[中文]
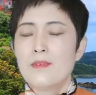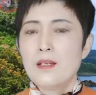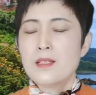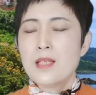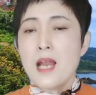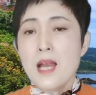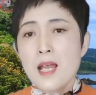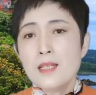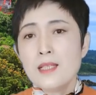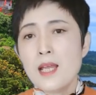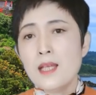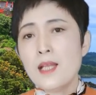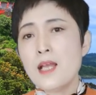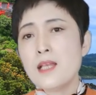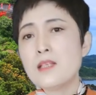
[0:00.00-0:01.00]
前两
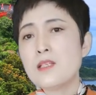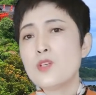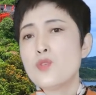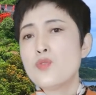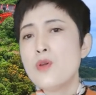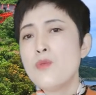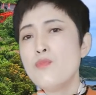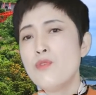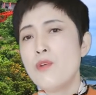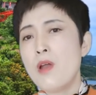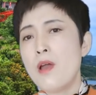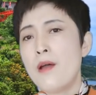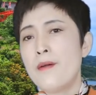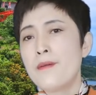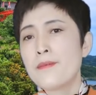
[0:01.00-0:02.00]
天他已经宣布
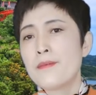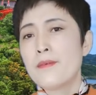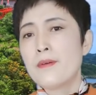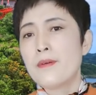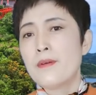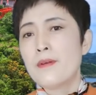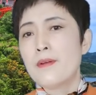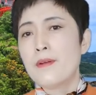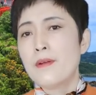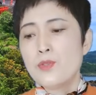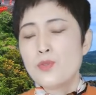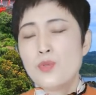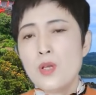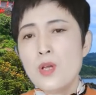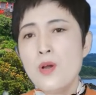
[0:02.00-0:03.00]
了，
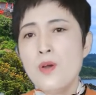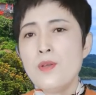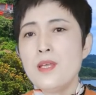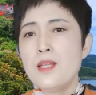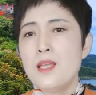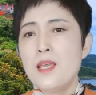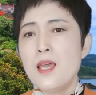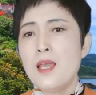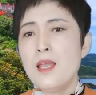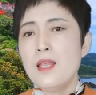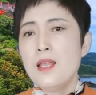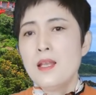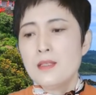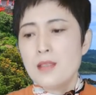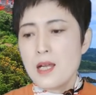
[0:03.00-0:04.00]
最后一
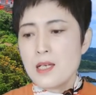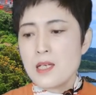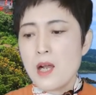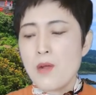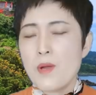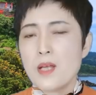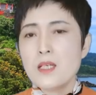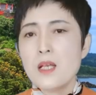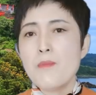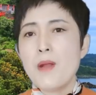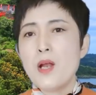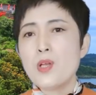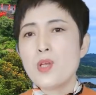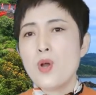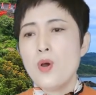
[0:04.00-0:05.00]
天他上完这
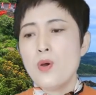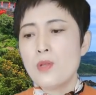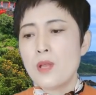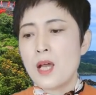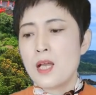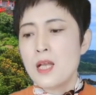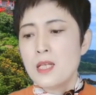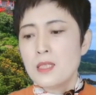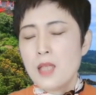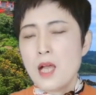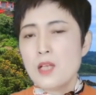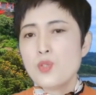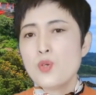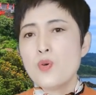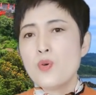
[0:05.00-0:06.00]
班以后呢，
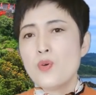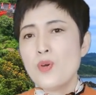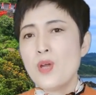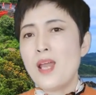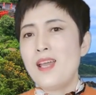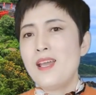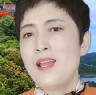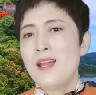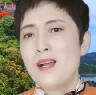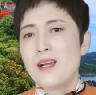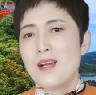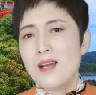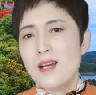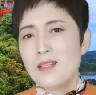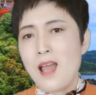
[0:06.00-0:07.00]
他就会
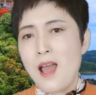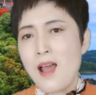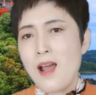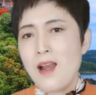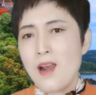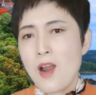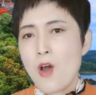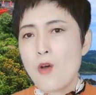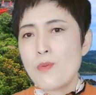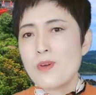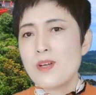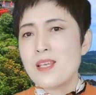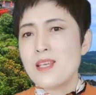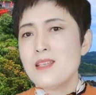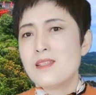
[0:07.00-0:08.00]
和他老
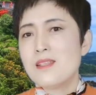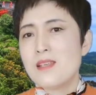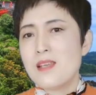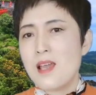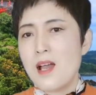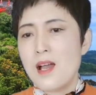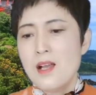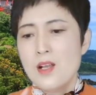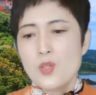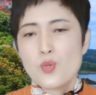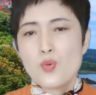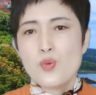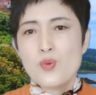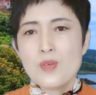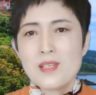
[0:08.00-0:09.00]
婆一起
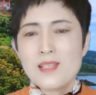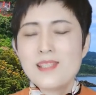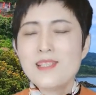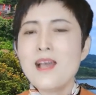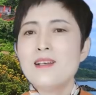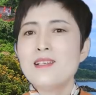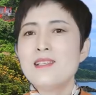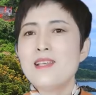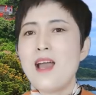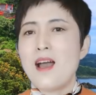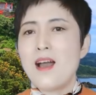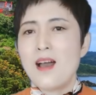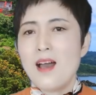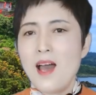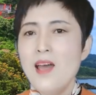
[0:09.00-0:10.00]
去乡
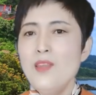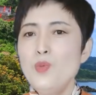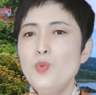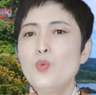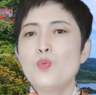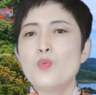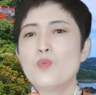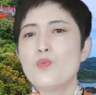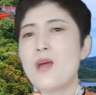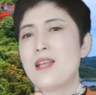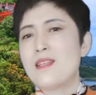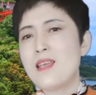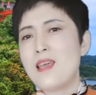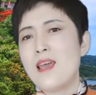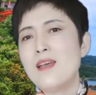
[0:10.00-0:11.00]
下安度
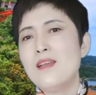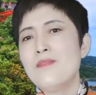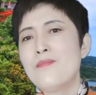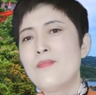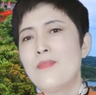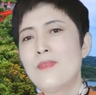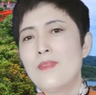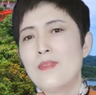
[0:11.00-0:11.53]
晚年，